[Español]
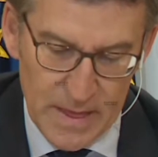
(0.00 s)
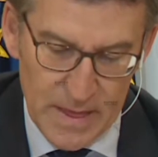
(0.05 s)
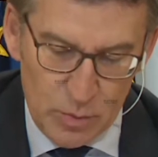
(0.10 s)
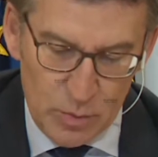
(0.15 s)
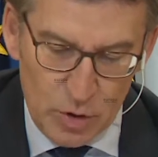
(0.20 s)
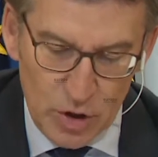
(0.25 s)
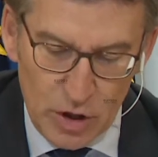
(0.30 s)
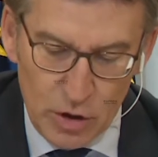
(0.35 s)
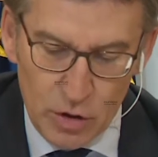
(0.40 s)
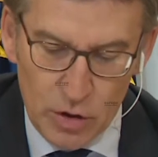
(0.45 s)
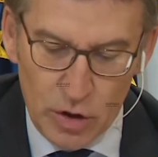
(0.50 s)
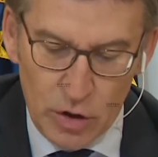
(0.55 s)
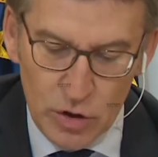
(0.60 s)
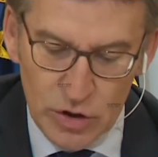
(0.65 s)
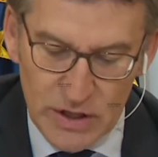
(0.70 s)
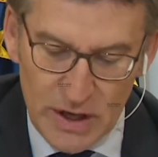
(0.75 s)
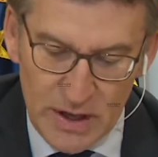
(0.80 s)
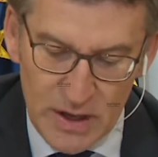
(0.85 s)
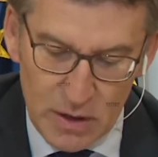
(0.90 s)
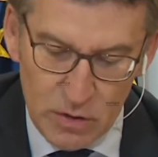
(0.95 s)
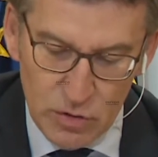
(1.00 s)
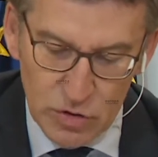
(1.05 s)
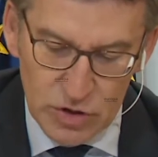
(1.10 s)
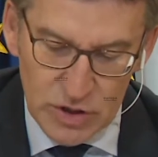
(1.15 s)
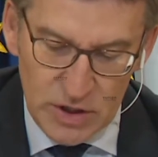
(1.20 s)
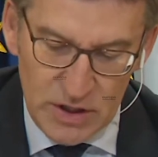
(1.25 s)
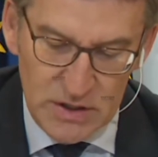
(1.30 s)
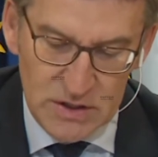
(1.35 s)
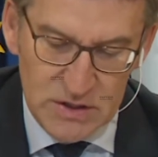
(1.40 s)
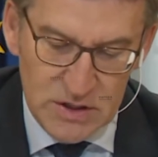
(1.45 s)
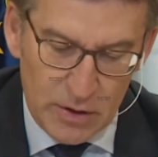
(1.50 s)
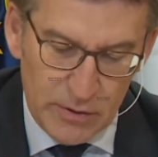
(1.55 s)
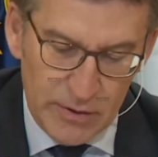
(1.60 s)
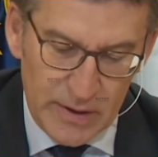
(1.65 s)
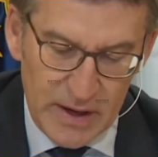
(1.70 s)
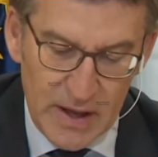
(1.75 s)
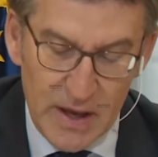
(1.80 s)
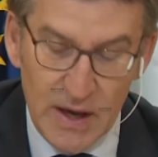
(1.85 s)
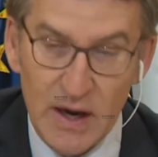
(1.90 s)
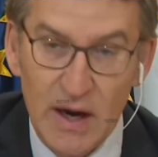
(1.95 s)
El modelo que los gallegos
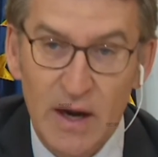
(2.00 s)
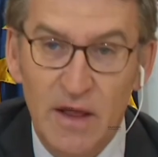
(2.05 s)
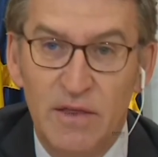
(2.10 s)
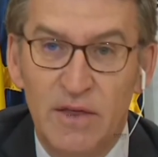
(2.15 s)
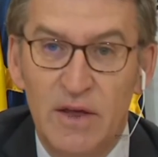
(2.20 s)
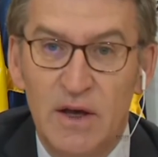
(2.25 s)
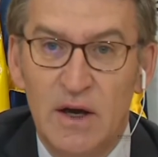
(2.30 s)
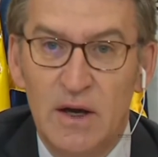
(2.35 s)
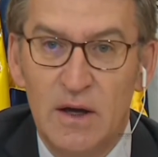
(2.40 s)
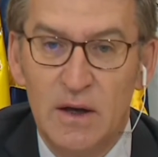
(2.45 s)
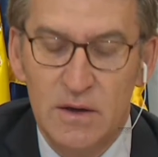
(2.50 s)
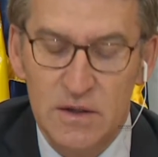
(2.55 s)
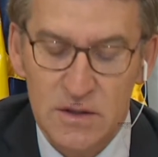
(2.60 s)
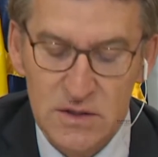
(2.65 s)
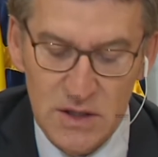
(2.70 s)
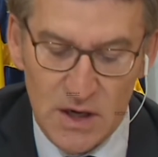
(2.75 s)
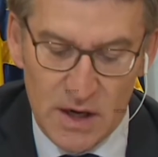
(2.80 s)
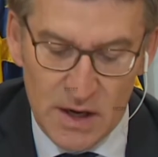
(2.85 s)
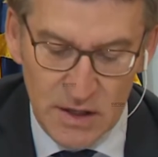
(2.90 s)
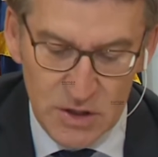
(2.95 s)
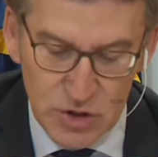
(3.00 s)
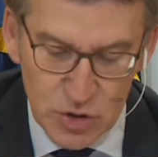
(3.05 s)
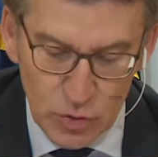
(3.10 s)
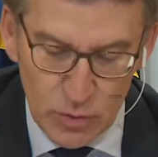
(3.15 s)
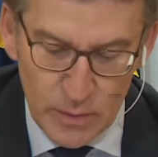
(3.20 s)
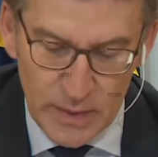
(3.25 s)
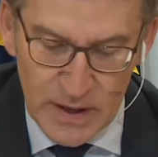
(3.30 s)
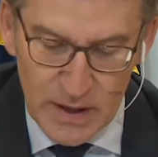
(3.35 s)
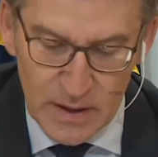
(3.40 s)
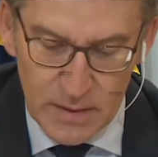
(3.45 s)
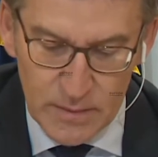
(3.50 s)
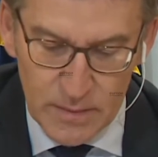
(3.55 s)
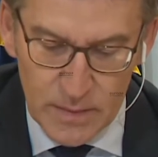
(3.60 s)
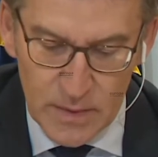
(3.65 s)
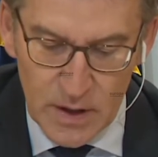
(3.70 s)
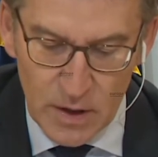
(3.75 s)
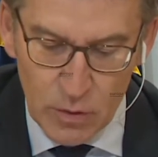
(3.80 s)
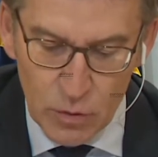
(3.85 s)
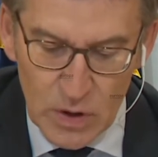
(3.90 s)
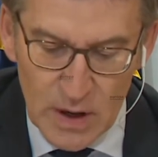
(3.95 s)
instauran en Galicia se resume
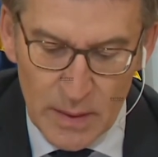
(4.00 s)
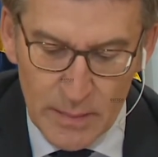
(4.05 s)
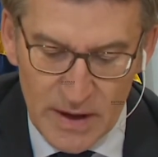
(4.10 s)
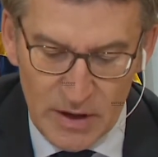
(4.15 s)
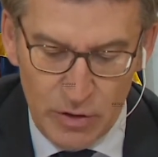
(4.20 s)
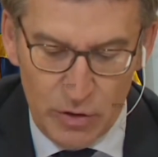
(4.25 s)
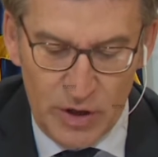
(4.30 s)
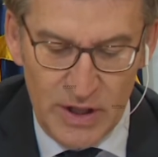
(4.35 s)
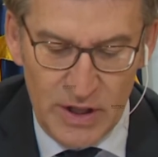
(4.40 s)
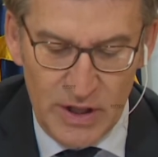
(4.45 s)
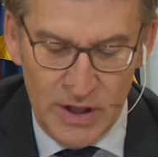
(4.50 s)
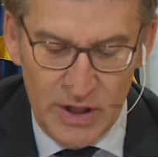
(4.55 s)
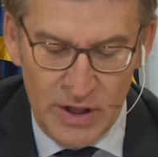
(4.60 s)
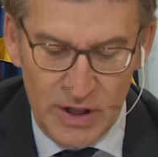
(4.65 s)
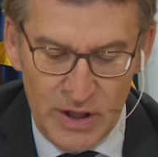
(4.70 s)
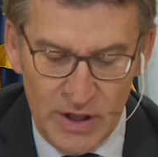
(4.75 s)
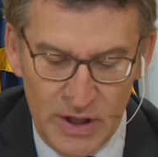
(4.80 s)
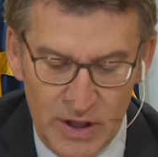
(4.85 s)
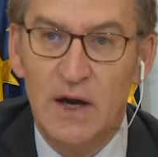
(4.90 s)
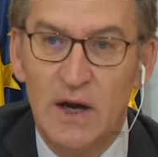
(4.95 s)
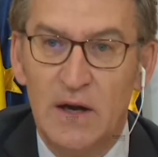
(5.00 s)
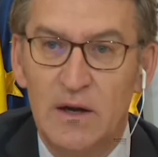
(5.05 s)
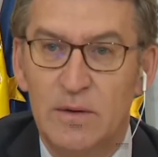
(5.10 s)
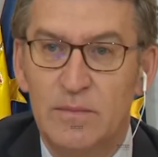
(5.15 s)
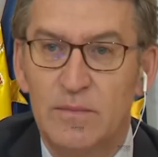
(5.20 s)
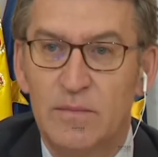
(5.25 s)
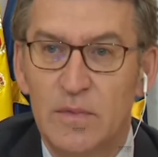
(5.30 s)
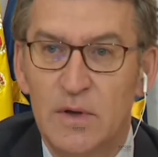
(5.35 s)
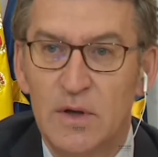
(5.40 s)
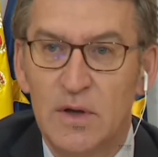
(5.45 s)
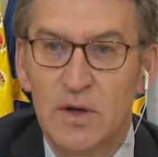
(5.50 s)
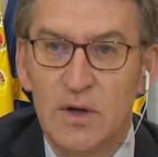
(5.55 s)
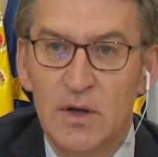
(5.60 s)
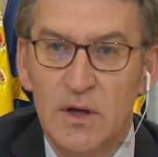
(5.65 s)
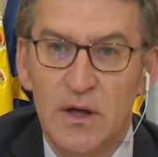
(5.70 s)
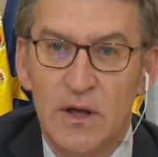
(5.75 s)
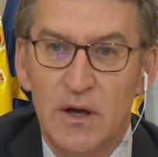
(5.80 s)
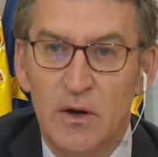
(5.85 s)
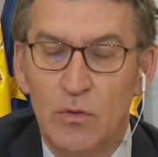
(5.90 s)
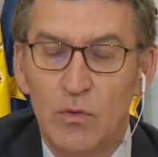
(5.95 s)
en una mayoría cordial,
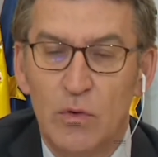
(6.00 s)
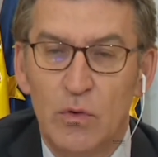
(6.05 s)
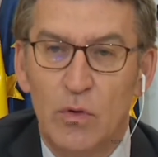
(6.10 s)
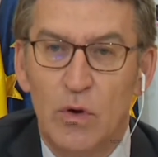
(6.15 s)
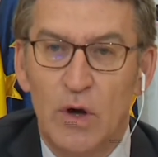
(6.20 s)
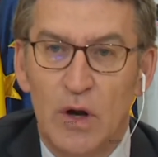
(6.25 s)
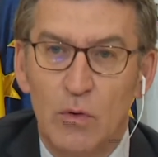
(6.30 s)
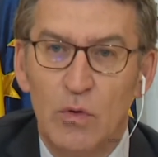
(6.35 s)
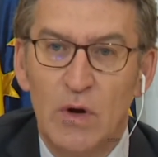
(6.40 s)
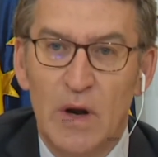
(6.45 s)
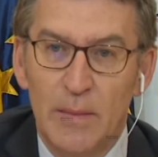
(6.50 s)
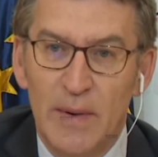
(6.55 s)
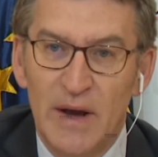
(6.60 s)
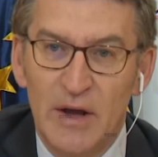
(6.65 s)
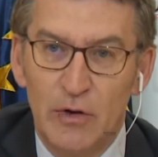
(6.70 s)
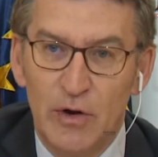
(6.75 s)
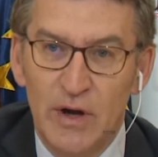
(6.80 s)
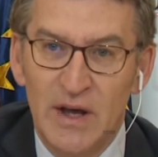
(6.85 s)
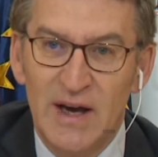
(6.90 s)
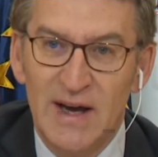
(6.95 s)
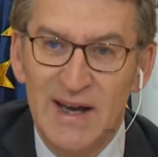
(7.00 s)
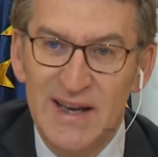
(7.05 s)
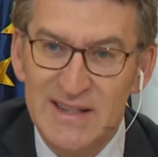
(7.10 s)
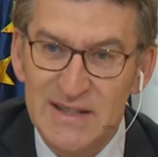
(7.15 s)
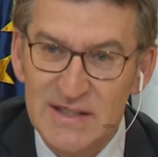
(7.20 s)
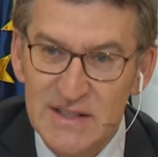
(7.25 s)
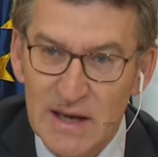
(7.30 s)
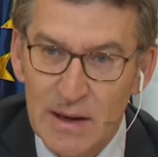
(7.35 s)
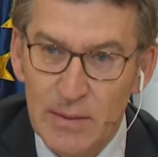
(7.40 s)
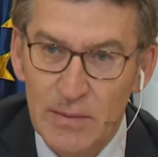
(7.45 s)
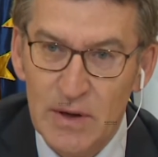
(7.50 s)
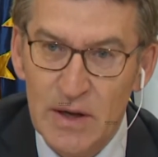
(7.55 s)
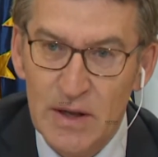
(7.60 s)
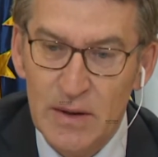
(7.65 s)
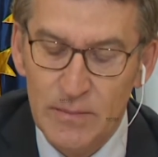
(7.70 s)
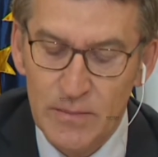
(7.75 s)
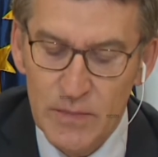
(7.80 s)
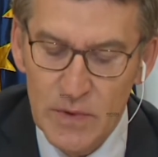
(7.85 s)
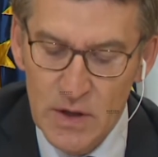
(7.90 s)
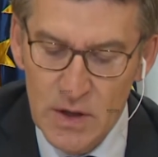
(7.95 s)
en, una mayoría
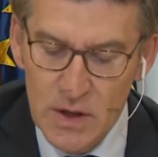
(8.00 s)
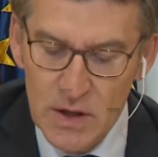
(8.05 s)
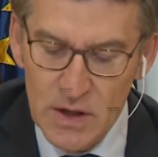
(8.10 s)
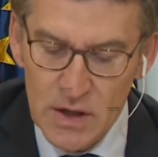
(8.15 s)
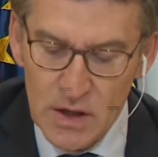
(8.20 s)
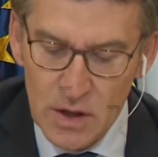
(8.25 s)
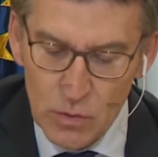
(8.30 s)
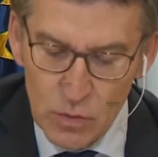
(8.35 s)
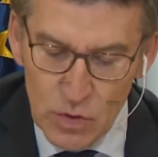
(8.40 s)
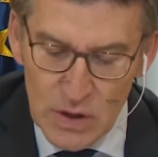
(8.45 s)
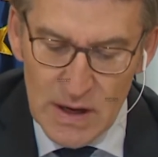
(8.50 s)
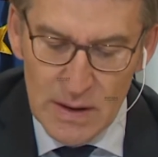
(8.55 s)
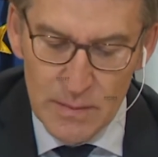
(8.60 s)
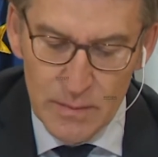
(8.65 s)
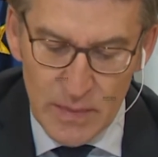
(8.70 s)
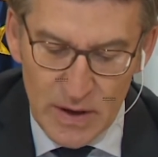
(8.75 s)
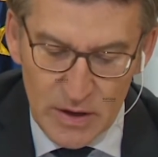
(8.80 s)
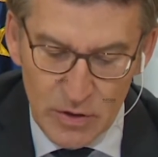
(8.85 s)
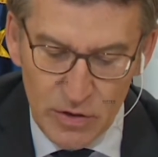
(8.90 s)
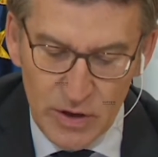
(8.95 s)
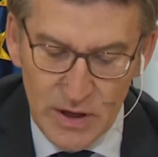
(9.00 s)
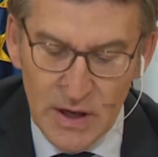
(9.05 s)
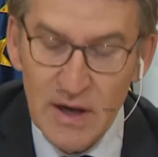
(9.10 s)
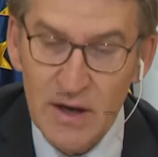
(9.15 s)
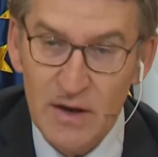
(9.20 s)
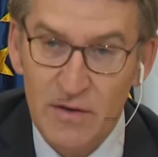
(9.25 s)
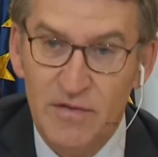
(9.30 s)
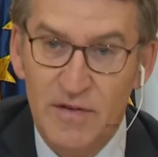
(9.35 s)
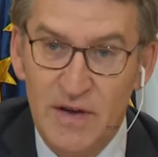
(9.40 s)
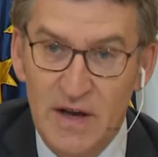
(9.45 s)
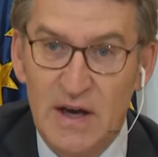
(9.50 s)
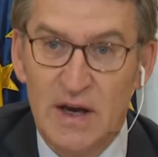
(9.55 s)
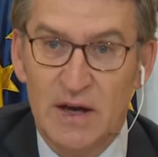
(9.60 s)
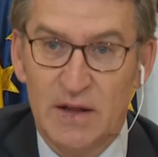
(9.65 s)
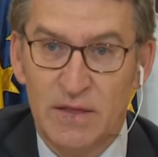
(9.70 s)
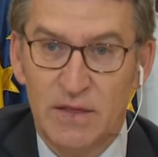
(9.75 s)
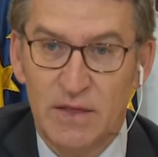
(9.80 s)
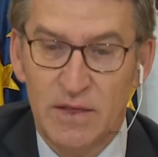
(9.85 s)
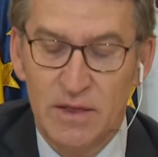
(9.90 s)
estable y en una mayoría eficaz.